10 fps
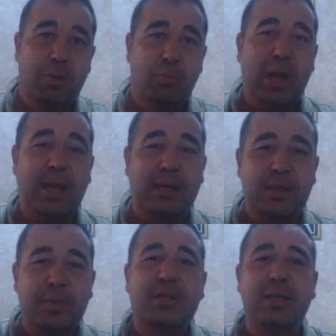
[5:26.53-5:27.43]

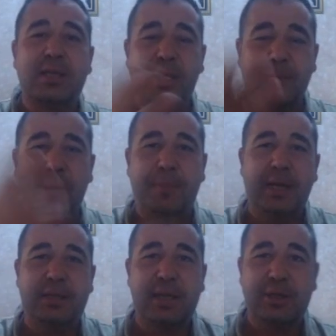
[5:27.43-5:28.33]
Buralarda bir silkeleme
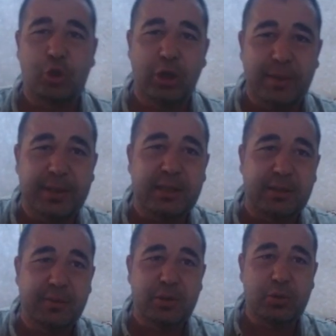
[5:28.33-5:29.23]
yapılacağını
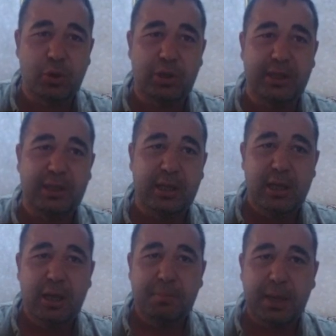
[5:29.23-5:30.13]
söylemedik mi? Söyledik.
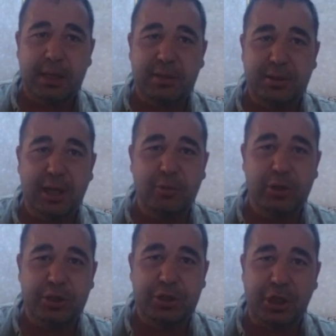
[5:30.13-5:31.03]
Bak
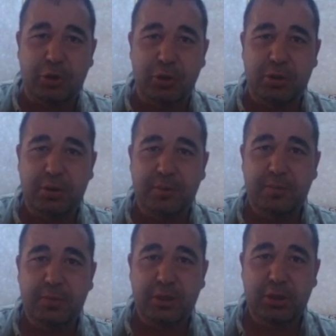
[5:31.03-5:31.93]
W çekiyor.
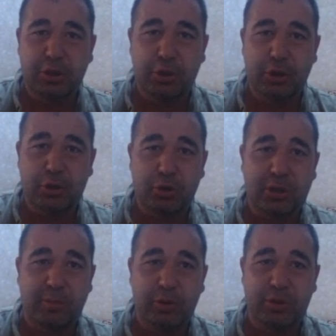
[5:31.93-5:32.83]
Kırıyor şu
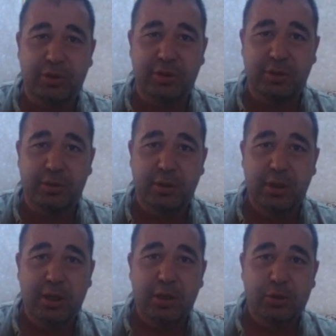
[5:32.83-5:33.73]
W'yu.
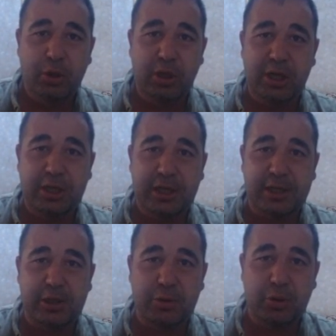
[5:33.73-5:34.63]
Sonra
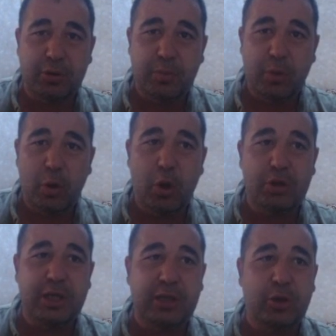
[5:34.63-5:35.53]
vites ediyor.
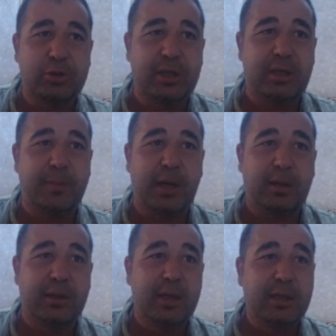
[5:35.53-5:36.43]
Özellikle özellikle
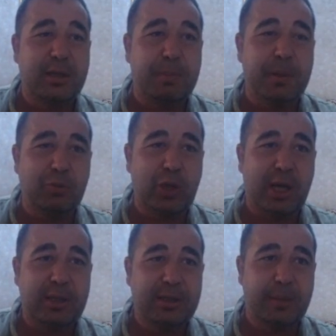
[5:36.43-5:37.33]
bak. Tepe
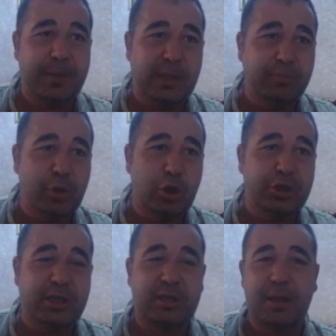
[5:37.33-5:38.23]
bura. Tepenin bir
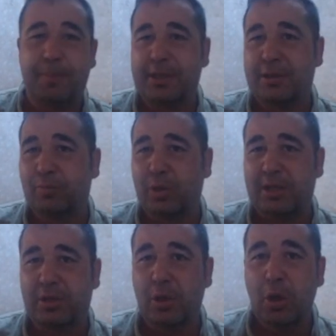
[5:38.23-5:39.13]
önceki tepesi
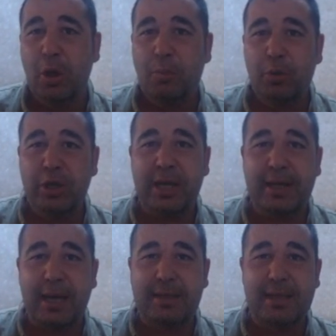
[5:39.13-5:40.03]
burası. Buraya
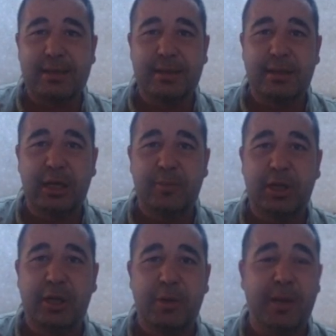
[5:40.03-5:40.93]
gelirken
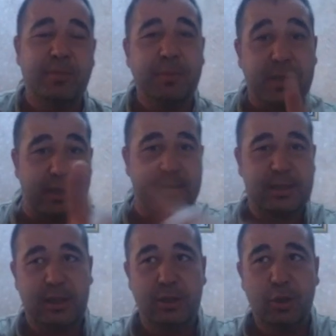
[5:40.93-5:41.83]
silkelemeler yap. Hem de bir kez
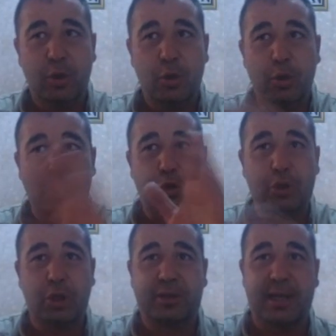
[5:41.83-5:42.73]
değil.
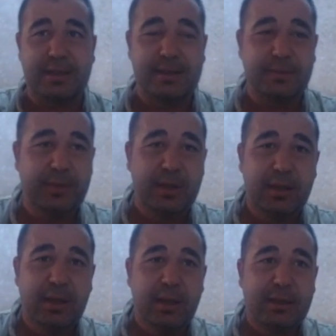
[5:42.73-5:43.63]
3-4 kez.
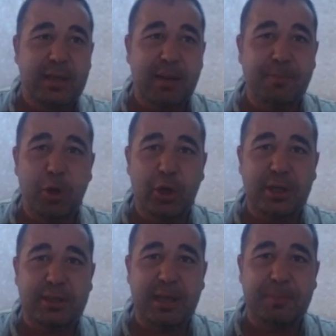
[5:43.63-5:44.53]
Tam
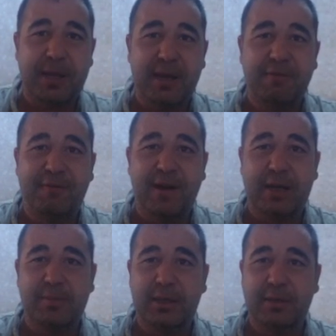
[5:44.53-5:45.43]
böyle tepeye
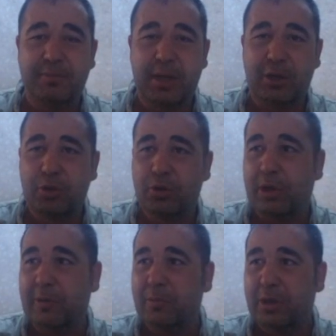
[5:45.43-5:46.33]
varmadan. Bak şu
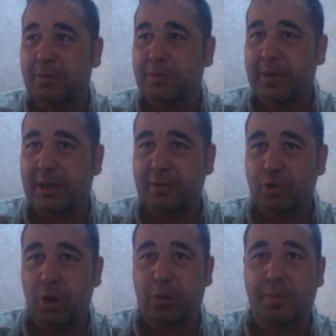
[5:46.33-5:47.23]
tabloya bir bakın.
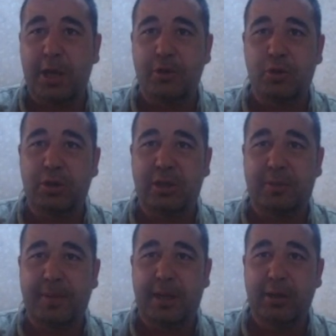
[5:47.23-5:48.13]
Çok benziyor
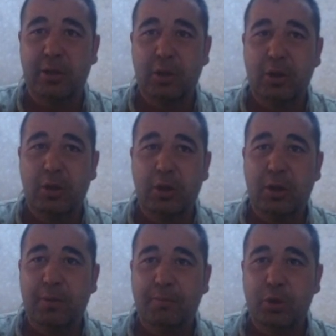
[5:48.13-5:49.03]
dedik bak.
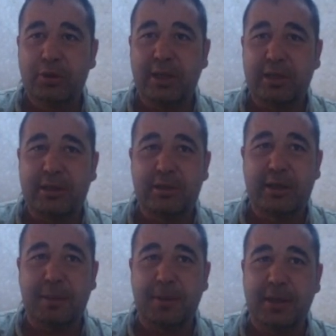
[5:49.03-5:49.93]
Buradaki
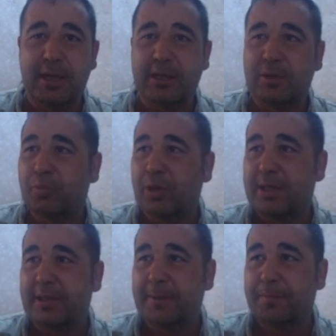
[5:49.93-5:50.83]
tepe neresi?
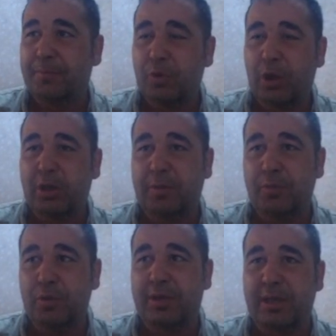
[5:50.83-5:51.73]
Burası. Doğru değil mi?
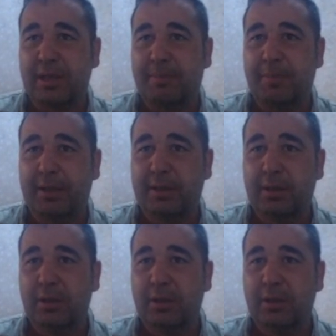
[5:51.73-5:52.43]
180 bandı.